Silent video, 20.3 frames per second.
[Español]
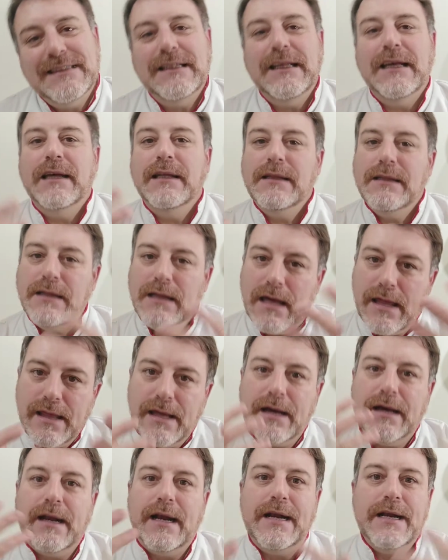tiende a
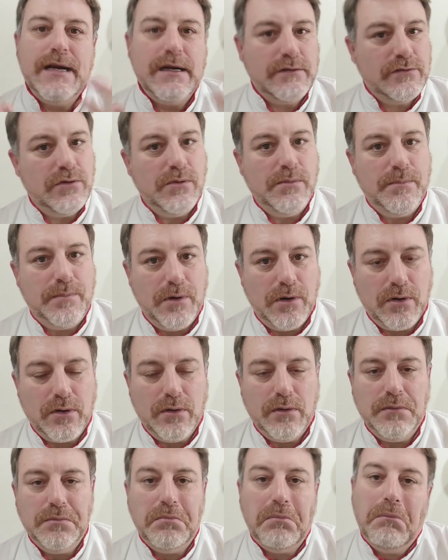desgranarse un
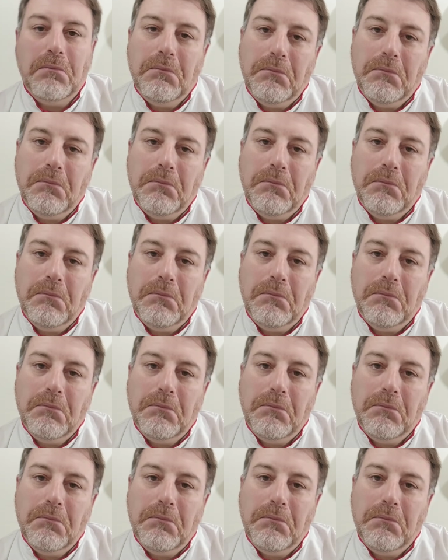poco.